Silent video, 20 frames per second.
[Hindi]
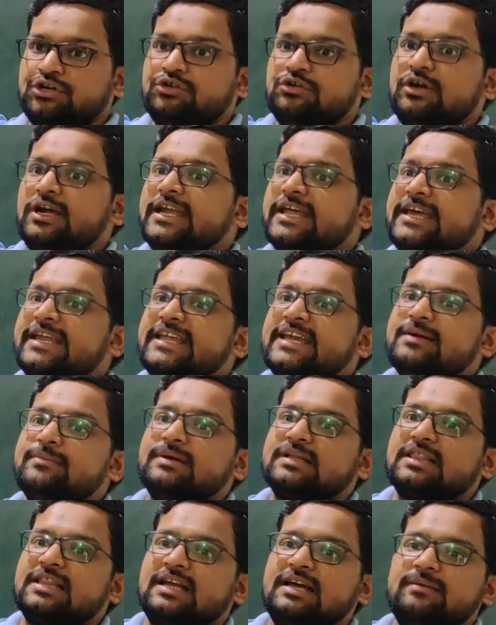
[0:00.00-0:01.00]
यूनिट एरिया
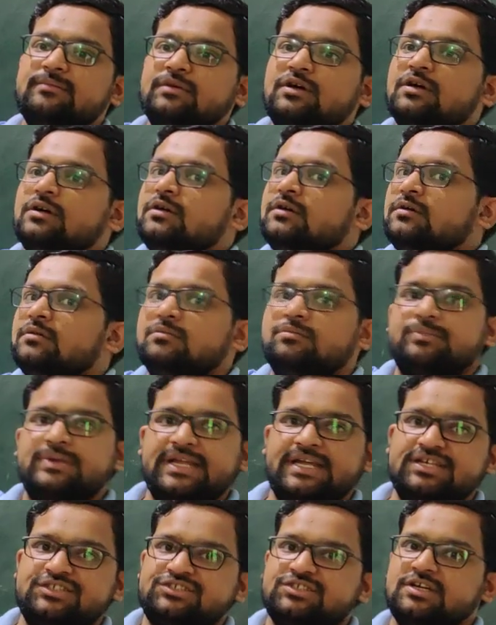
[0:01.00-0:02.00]
मतलब
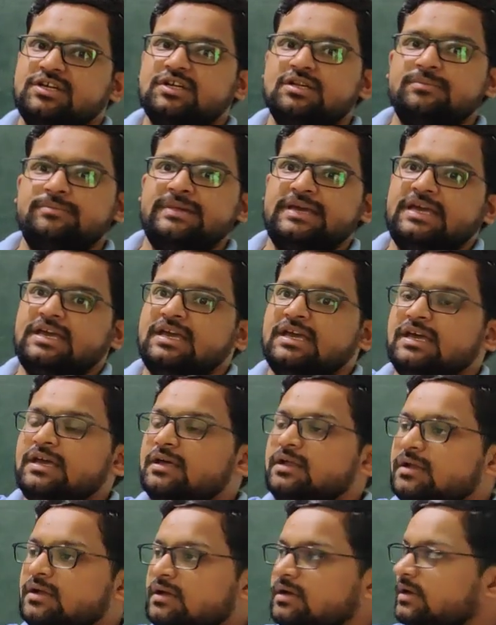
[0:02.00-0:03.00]
प्रेशर
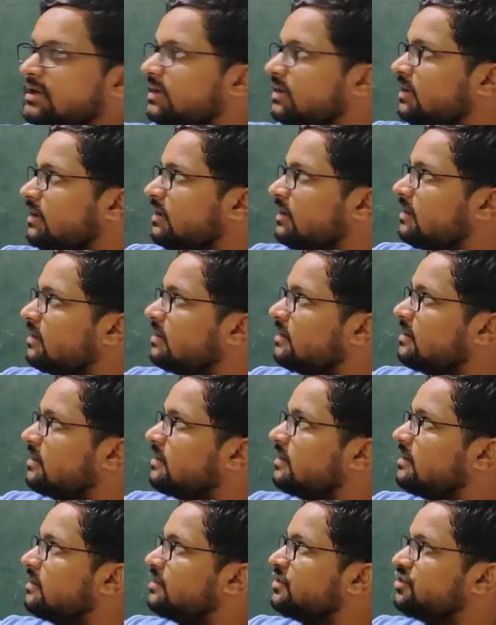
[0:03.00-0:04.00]

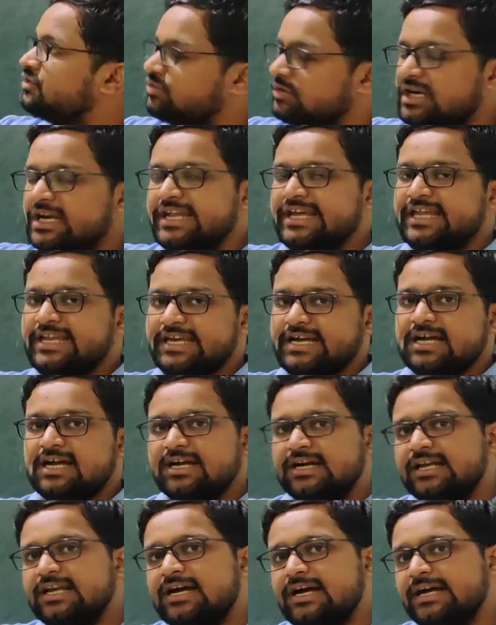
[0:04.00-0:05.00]
में यूनिट एरिया
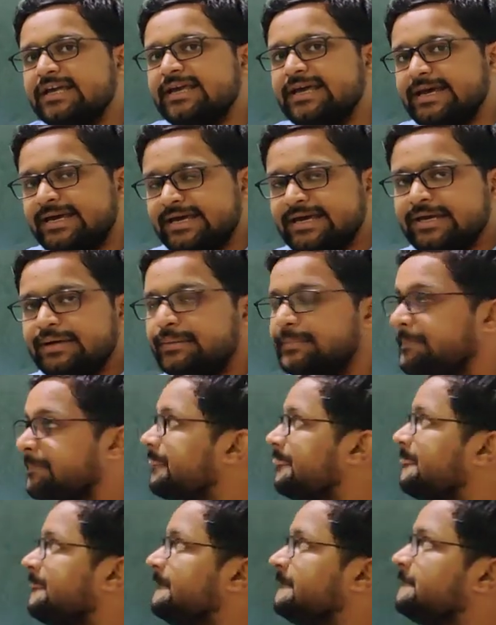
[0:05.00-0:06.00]
अगर आ गया है
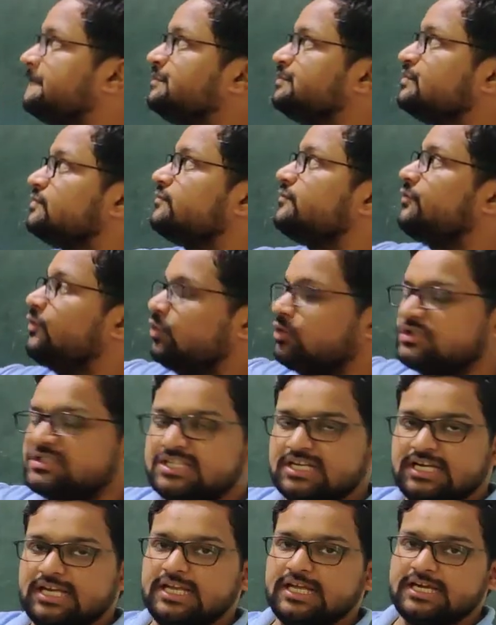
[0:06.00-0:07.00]

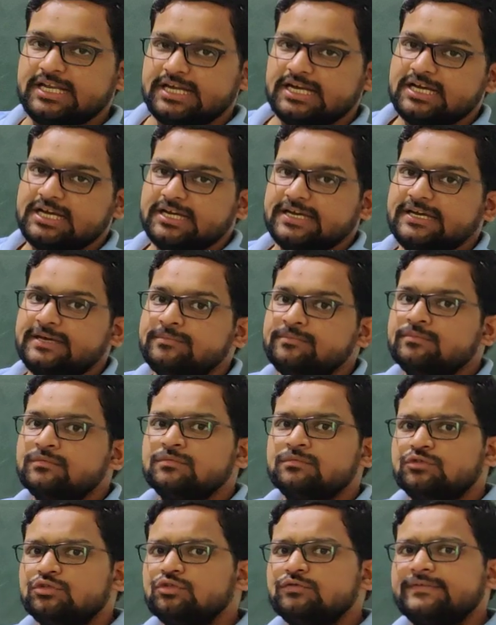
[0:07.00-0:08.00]
फोर्स अगर लग रहा है
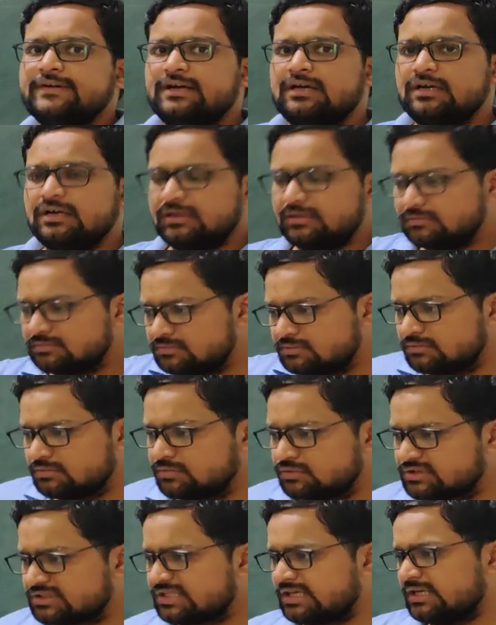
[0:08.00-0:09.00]
तो वहाँ
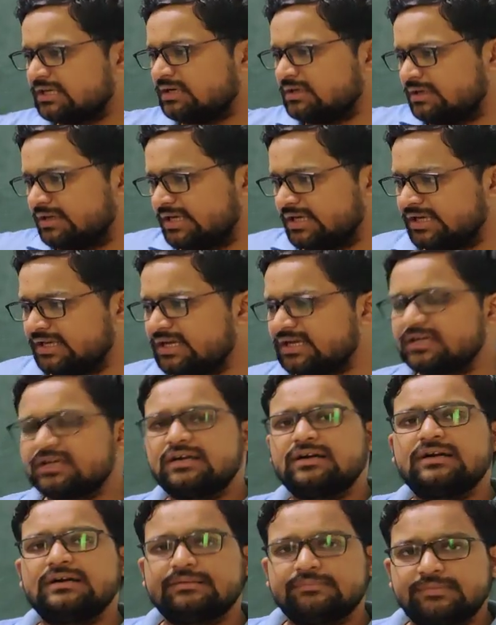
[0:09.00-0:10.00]
उसका एरिया
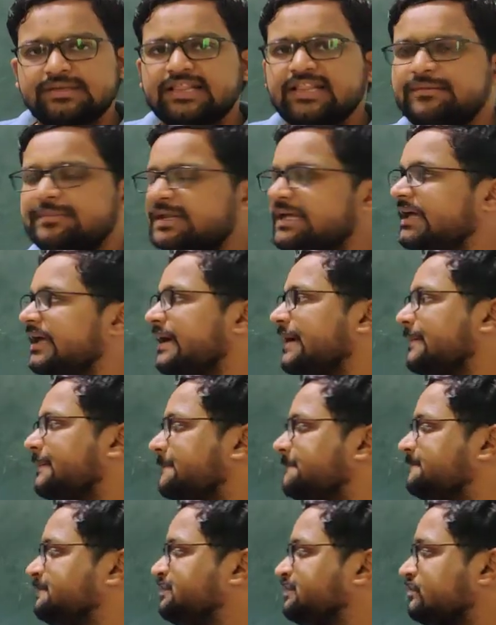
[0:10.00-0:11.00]
का मतलब नहीं है
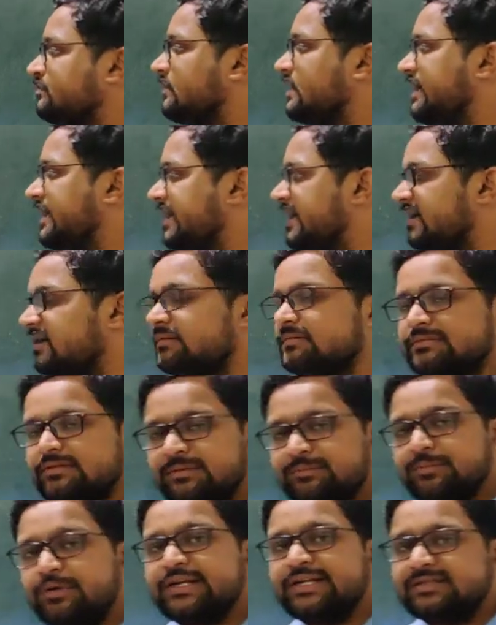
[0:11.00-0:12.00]
एरिया का
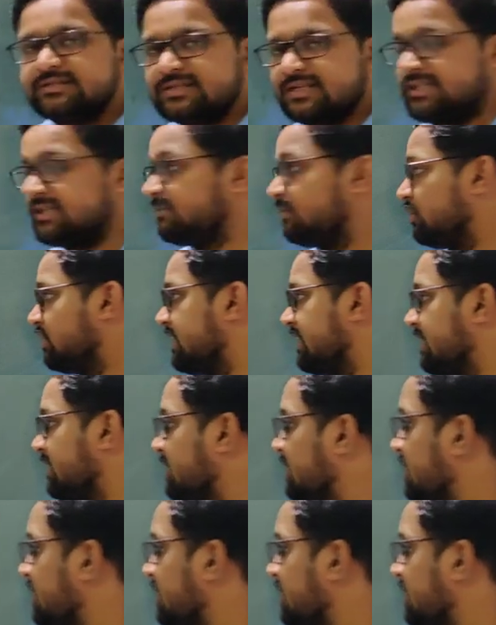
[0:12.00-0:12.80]
इंपोर्टेंस खत्म हो गई